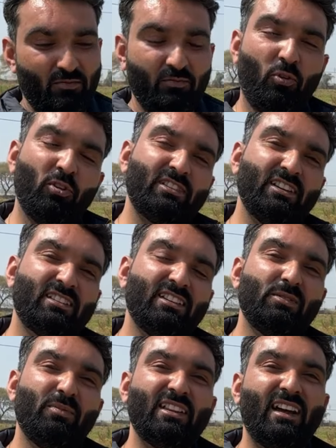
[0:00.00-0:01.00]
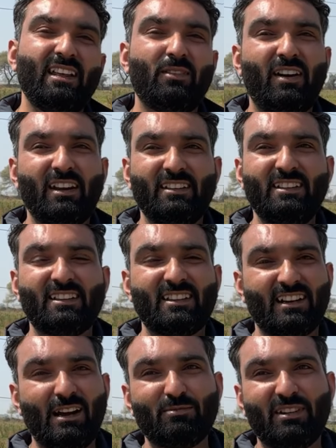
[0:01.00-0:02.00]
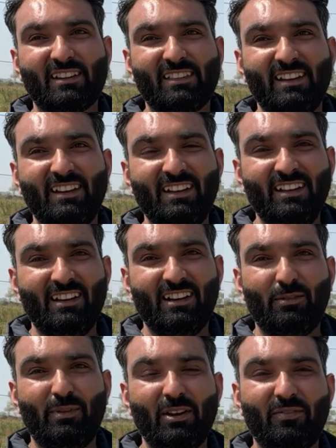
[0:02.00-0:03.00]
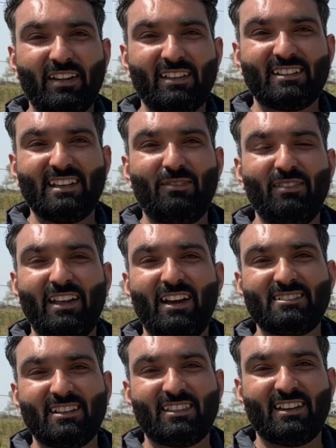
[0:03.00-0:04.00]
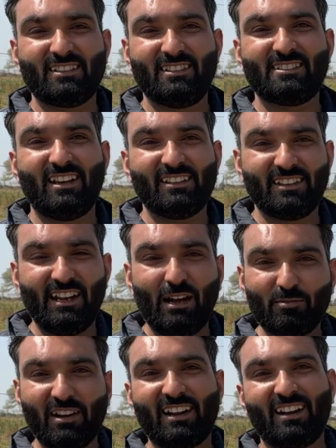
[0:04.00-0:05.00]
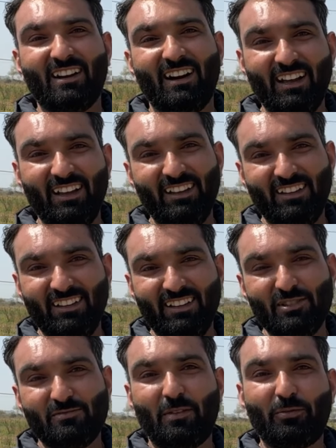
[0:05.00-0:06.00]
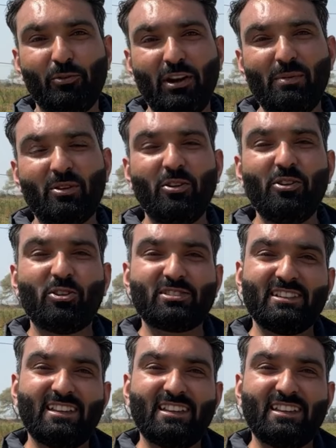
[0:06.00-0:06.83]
वो चीज़ की जिम्मेदारी हमारी है जी ऐसा काम करते नहीं अच्छा। हमारे फादर साहब ने यहाँ सत्तर अस्सी साल से नाम कर रखा है हम्म। फोन में कोई और चीज